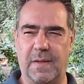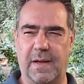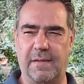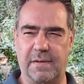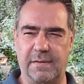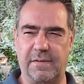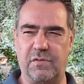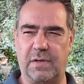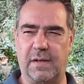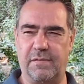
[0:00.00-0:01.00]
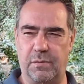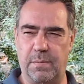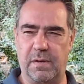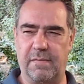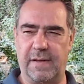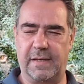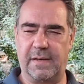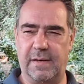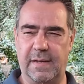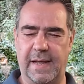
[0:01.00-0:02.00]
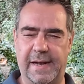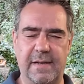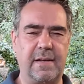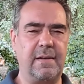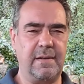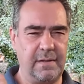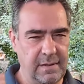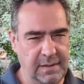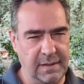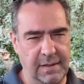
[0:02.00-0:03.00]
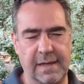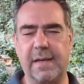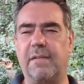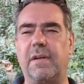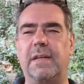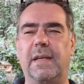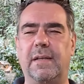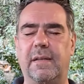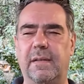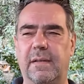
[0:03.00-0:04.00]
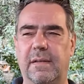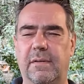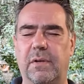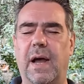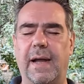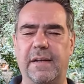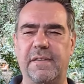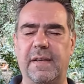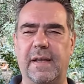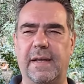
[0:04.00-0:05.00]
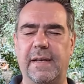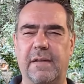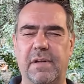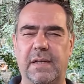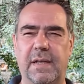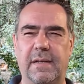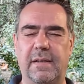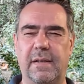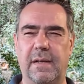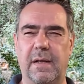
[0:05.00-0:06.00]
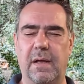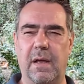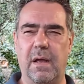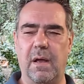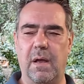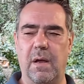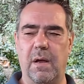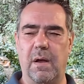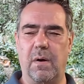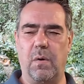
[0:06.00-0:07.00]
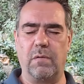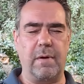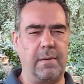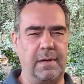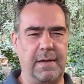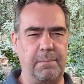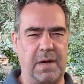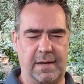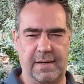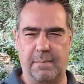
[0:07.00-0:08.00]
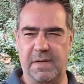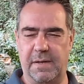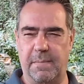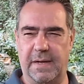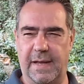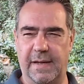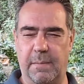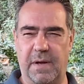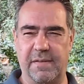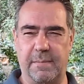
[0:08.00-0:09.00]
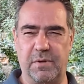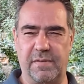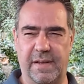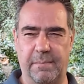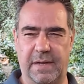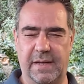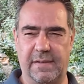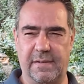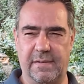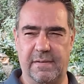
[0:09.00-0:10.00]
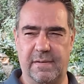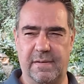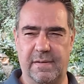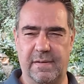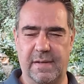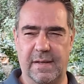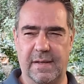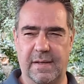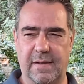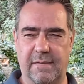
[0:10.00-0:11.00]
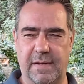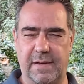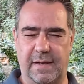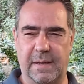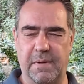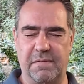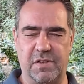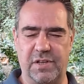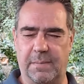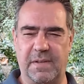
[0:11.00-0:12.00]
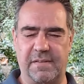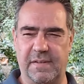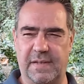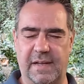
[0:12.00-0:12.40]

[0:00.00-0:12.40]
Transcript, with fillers: also das ist schon ganz übel, wenn Eltern ihre Kinder verlieren oder eines ihrer Kinder verlieren. Und wenn man den Partner, mit dem man gerne gemeinsam durchs Leben geht, wenn da jemand verstirbt, das sind